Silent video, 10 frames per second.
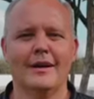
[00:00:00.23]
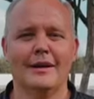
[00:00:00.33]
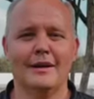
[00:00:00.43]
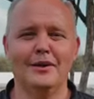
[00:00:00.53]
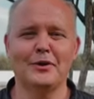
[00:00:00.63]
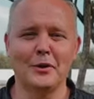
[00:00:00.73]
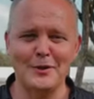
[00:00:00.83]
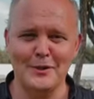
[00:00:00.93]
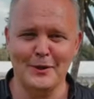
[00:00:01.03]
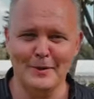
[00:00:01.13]
Ich
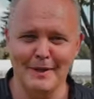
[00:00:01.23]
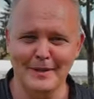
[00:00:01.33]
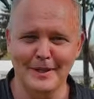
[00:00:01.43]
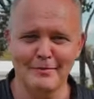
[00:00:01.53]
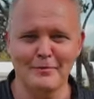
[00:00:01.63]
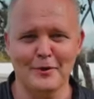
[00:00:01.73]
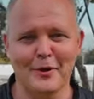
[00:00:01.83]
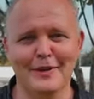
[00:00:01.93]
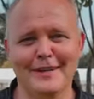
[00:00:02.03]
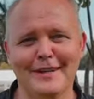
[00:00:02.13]
grüße euch, meine lieben
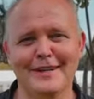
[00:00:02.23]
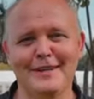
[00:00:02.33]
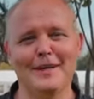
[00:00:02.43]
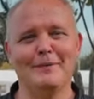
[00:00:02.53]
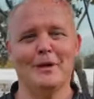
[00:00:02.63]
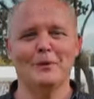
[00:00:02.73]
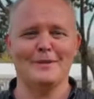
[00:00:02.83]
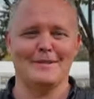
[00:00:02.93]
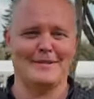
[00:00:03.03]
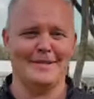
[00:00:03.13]
Freunde, hier bei uns
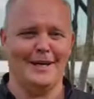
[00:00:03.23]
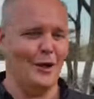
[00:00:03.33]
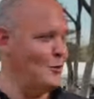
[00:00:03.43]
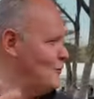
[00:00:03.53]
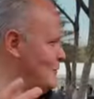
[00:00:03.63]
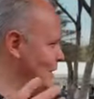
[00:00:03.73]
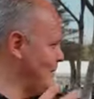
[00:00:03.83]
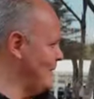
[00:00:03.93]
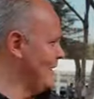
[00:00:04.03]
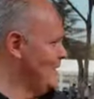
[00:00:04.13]
auf
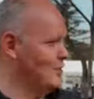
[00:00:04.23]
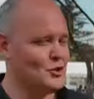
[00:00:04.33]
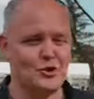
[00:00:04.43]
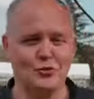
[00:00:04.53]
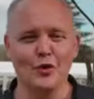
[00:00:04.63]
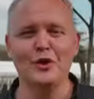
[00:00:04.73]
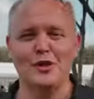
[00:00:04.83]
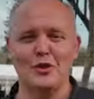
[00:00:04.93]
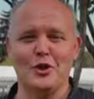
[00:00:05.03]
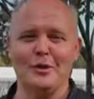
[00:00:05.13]
dem
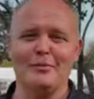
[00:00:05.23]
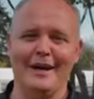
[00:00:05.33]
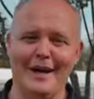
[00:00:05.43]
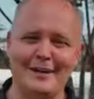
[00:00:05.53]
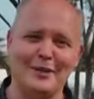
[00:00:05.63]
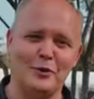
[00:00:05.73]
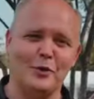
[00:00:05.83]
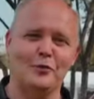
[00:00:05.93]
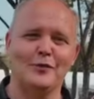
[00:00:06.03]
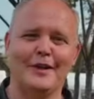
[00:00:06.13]
wunderschönen Ernethof,